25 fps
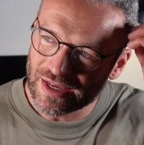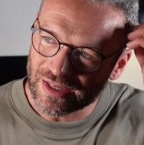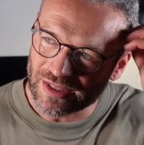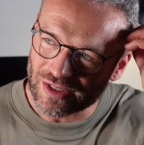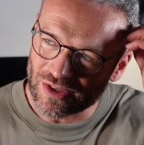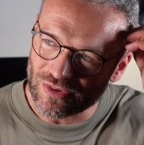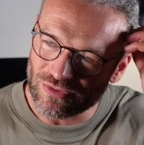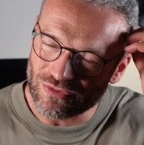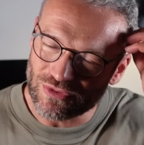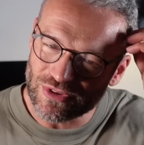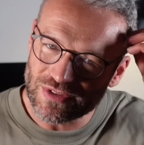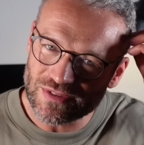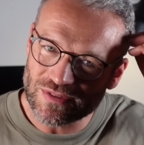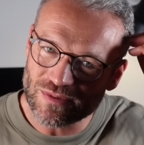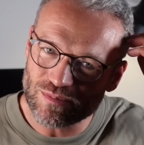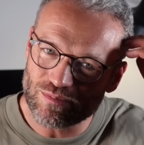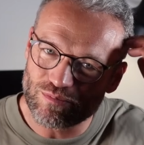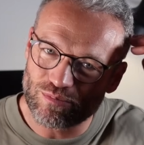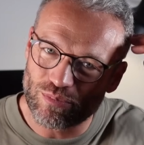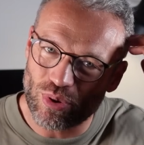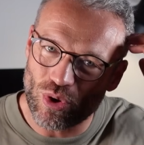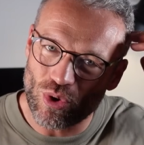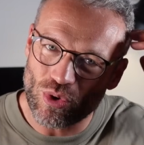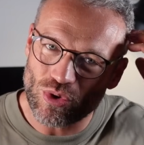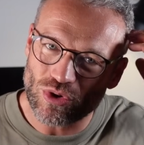gewissen
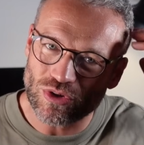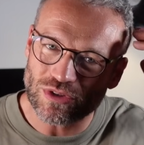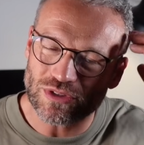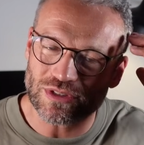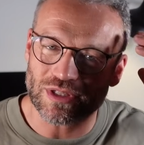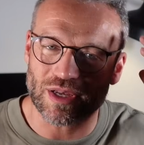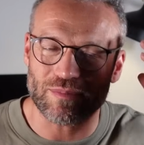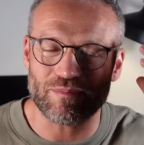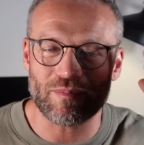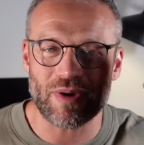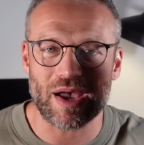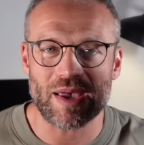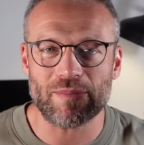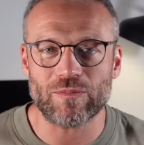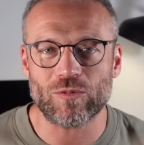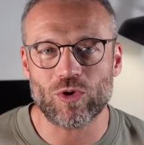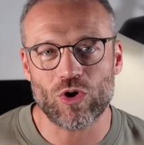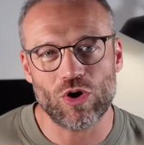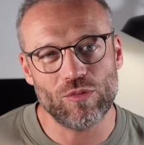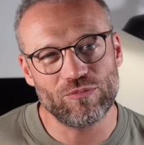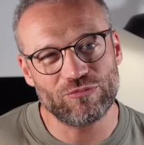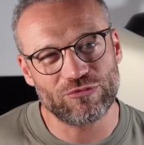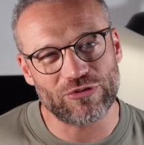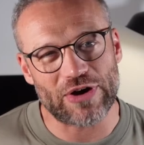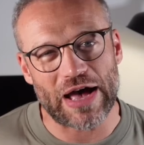Punkt an meinem
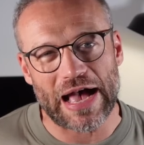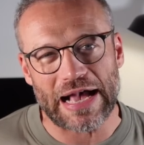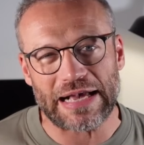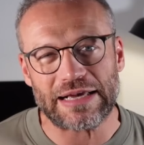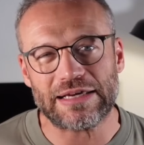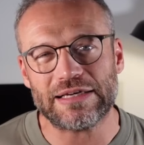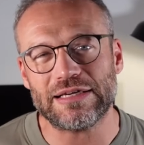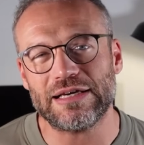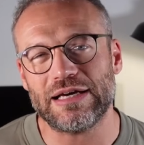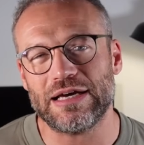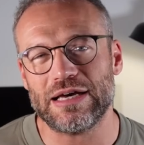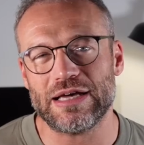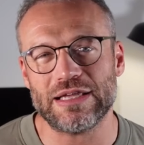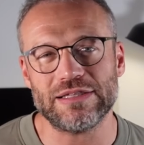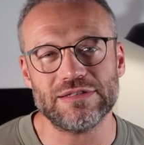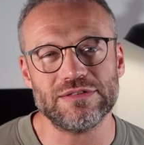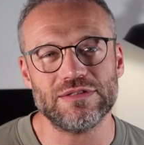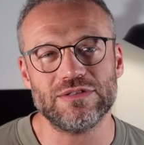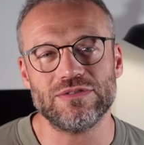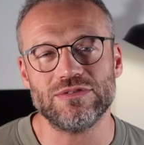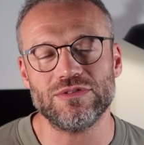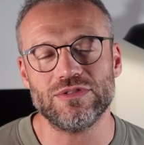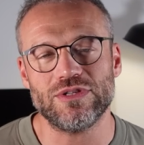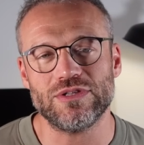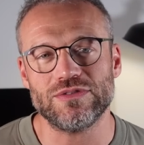Kopf
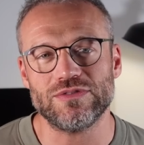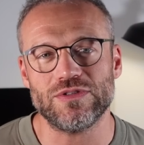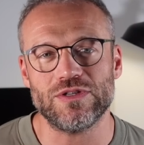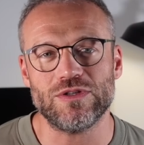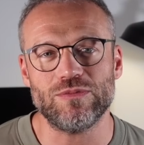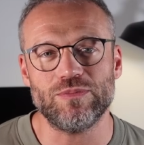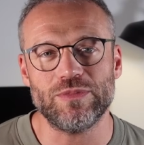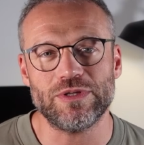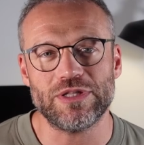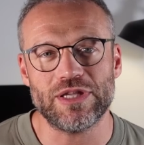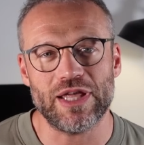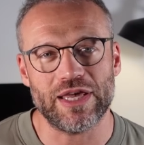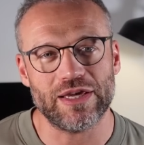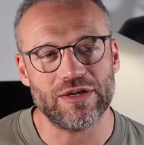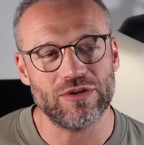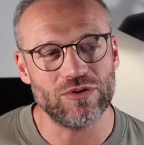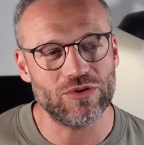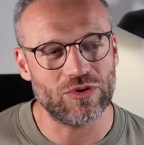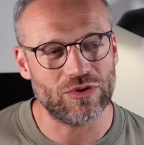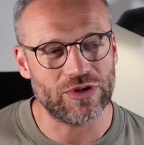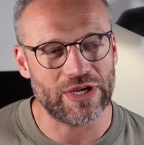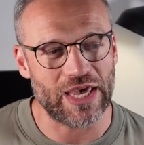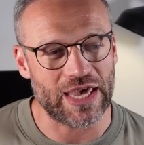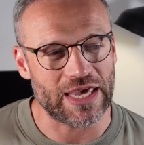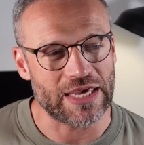ankratzen, dass ich mir denke,
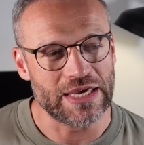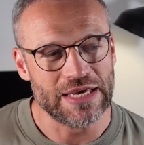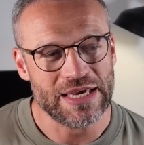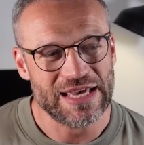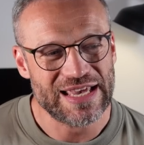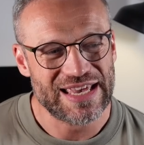okay,